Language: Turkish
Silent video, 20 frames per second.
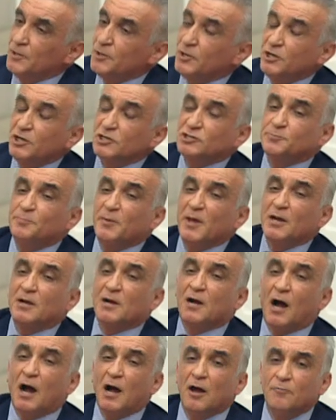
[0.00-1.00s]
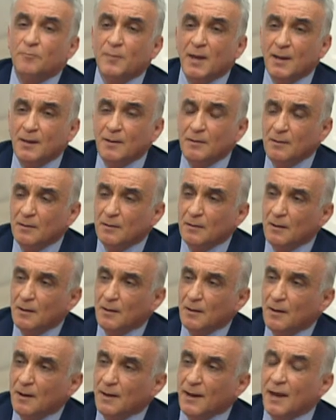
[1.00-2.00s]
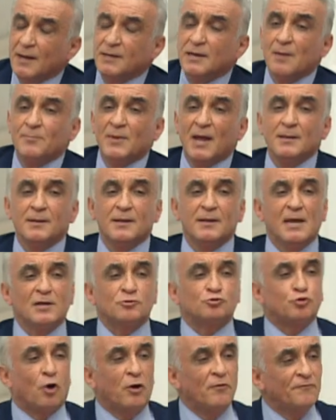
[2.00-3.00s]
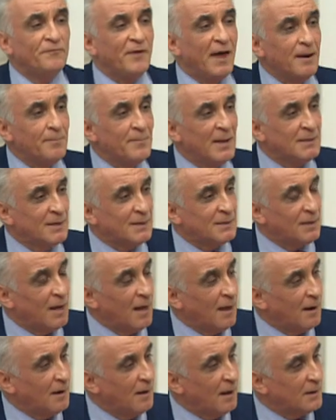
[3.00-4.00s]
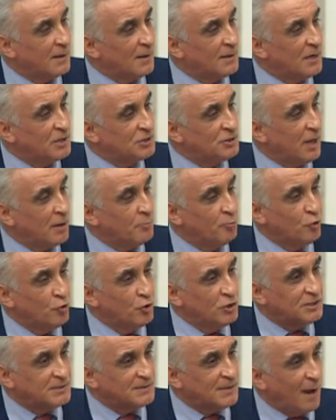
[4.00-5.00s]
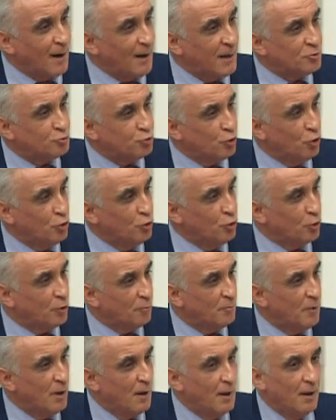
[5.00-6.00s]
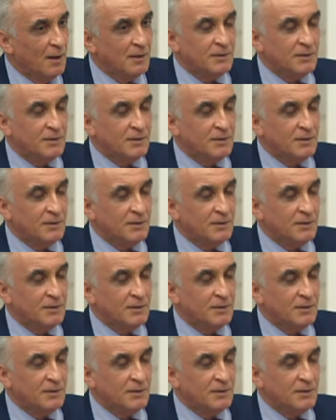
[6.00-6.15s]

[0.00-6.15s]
hiçbir kavmin egemenliğine son vermedik değerli arkadaşlar. Bunu ısrarla söylüyorum.